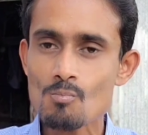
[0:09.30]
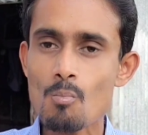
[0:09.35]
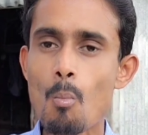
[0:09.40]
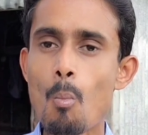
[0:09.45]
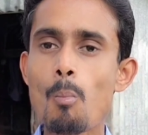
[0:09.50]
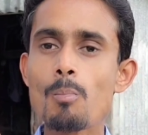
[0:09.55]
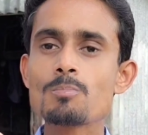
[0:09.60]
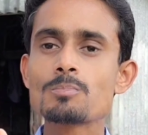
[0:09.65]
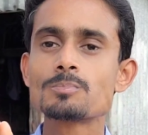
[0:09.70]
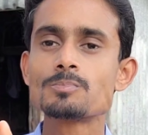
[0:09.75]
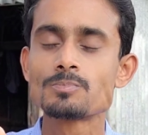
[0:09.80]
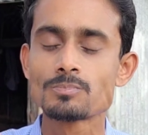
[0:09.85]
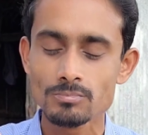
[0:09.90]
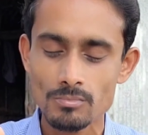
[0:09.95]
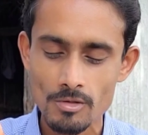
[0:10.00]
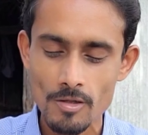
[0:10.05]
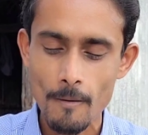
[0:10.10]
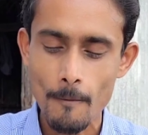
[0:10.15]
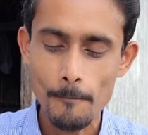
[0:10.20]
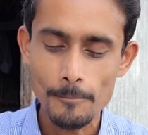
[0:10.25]
হুম
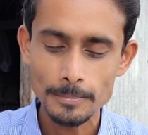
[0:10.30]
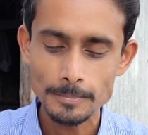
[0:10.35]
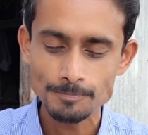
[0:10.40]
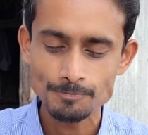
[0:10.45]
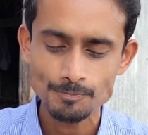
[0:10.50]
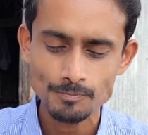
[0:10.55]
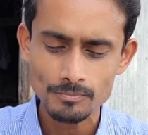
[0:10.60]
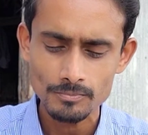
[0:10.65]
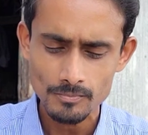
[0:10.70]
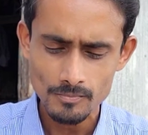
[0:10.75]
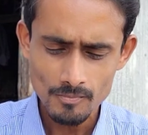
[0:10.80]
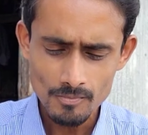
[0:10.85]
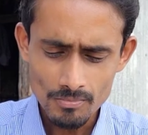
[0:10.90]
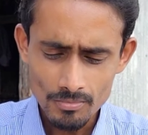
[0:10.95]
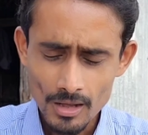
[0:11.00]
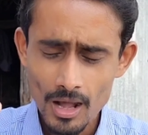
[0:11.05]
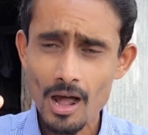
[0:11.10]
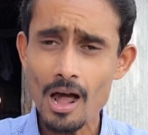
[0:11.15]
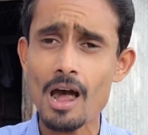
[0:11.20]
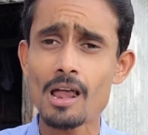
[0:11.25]

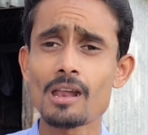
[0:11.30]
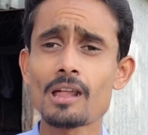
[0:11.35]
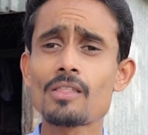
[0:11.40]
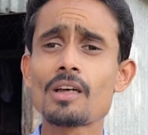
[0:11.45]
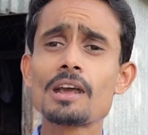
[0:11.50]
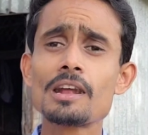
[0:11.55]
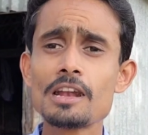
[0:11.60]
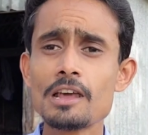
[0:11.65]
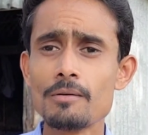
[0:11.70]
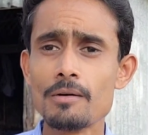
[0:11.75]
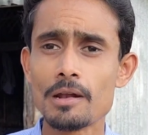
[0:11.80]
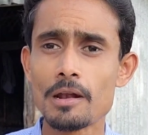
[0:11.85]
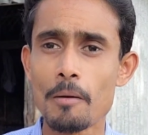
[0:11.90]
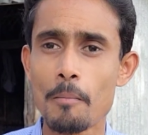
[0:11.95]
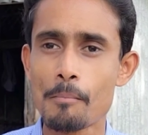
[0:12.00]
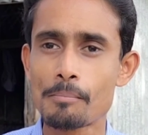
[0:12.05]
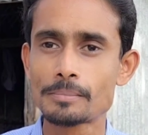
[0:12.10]
আলাদাই লেভেল